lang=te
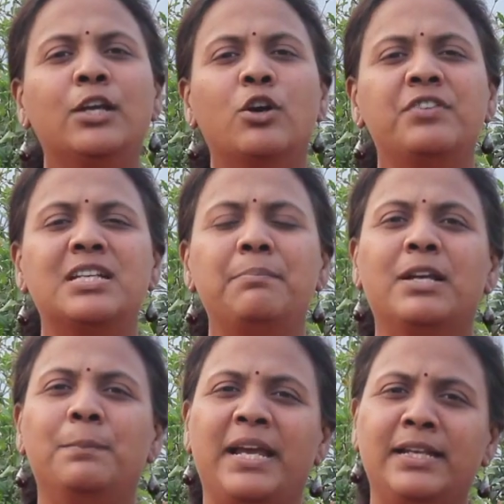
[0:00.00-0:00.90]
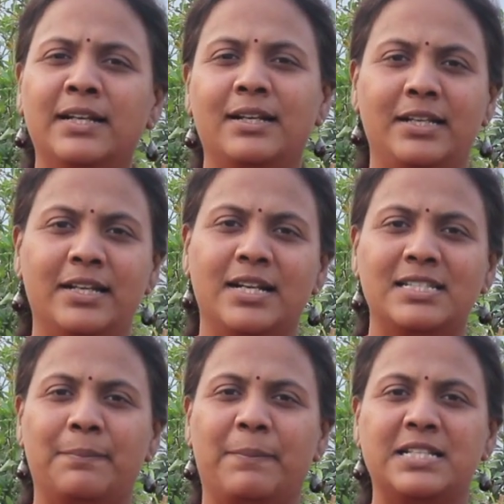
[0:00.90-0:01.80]
ఇంకో విషయం మీకు మెయిన్గా
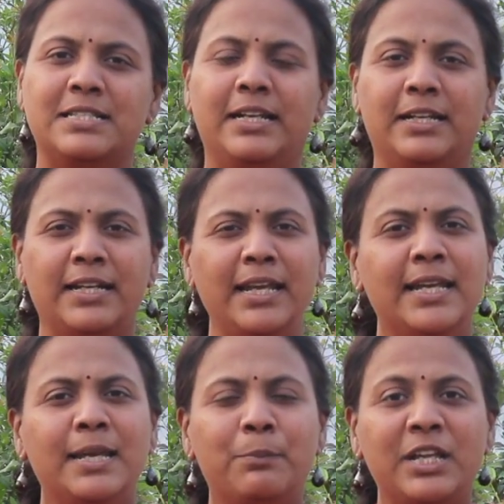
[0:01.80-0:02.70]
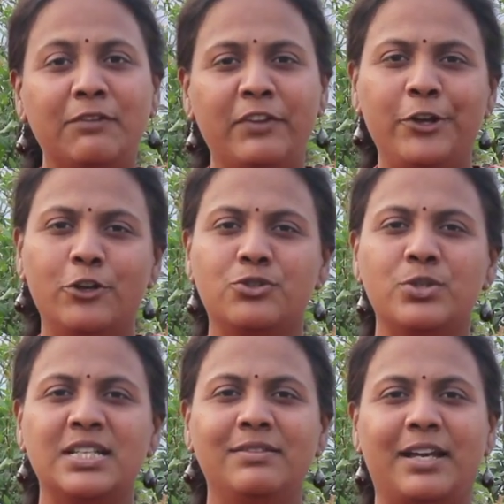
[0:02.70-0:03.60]
క్లియర్గా చెప్పాల్సింది ఏంటంటే ఇప్పుడు ఈ వీడియో
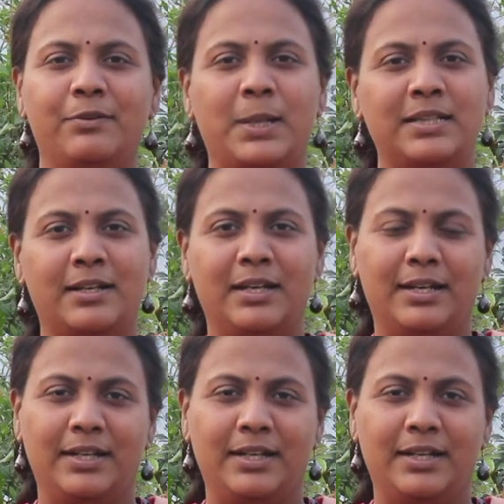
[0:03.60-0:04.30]
చూసిన తర్వాత